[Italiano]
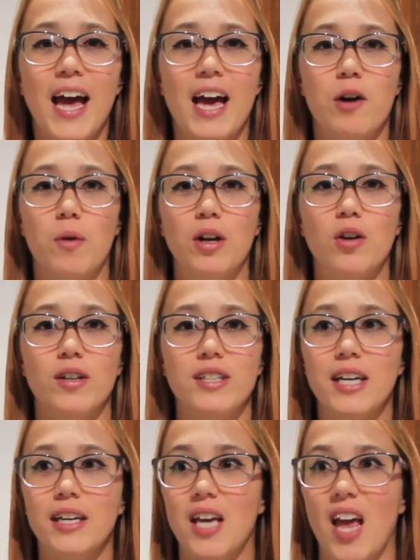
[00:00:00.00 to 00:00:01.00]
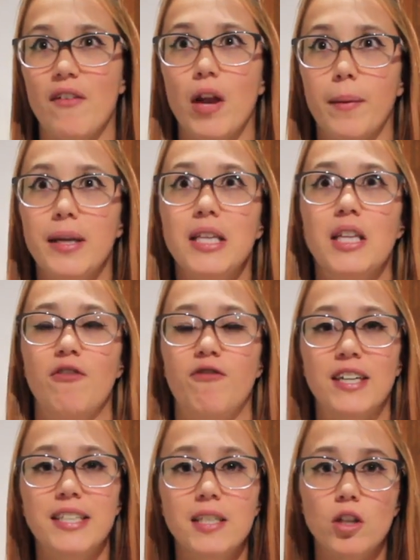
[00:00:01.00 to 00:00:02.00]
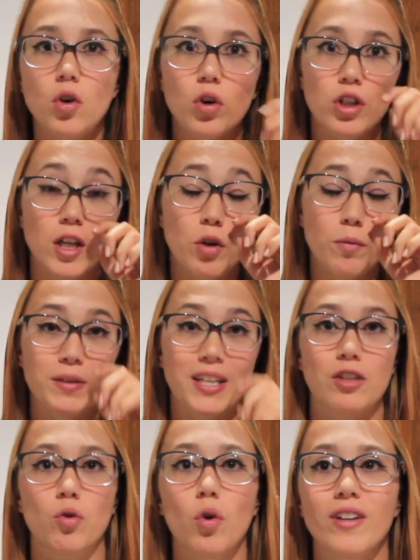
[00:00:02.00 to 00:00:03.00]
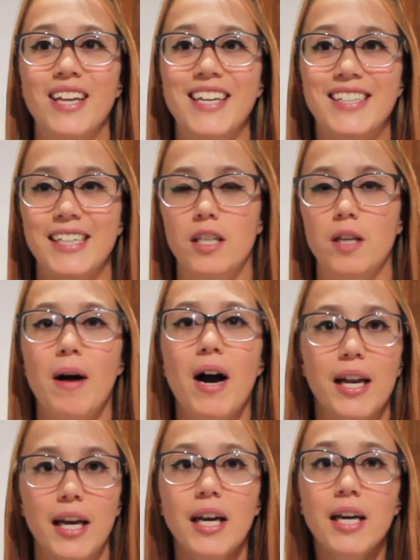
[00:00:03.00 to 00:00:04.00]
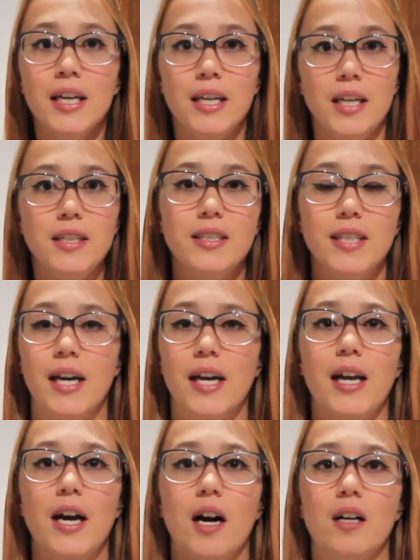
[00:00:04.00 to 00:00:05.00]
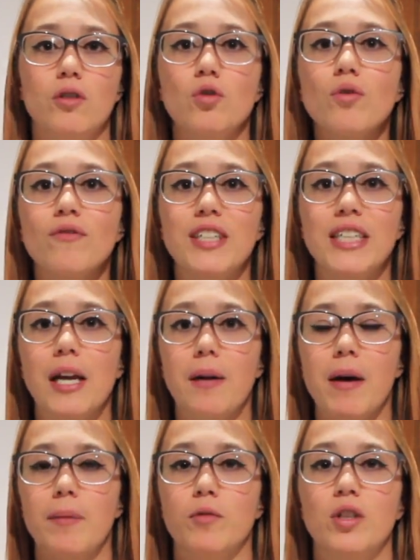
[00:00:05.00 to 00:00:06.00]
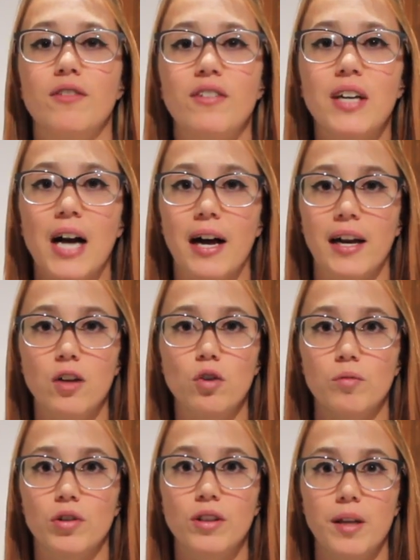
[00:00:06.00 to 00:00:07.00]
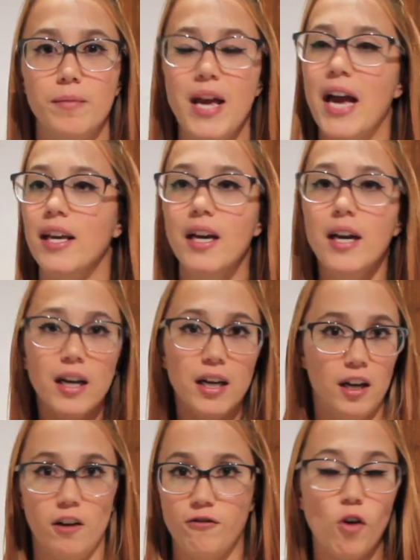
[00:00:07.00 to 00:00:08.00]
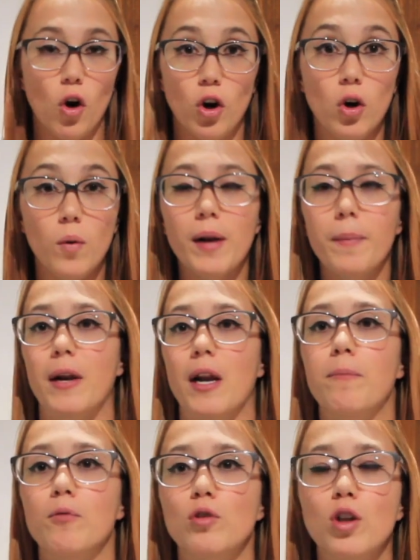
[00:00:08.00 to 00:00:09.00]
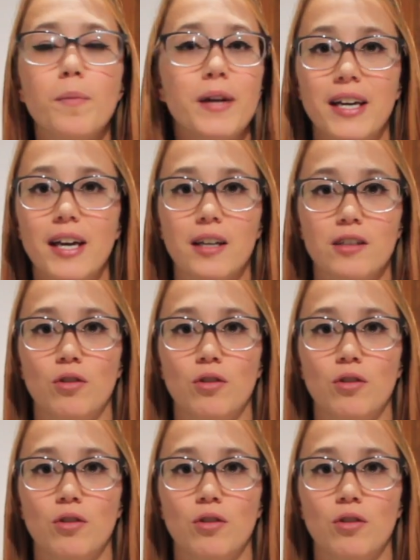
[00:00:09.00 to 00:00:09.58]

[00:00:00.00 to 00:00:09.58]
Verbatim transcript: è qualcosa che è veramente fastidioso ed io trascorro delle settimane intere a non veder mai modificare il numero dei miei eh, follower per l'appunto perché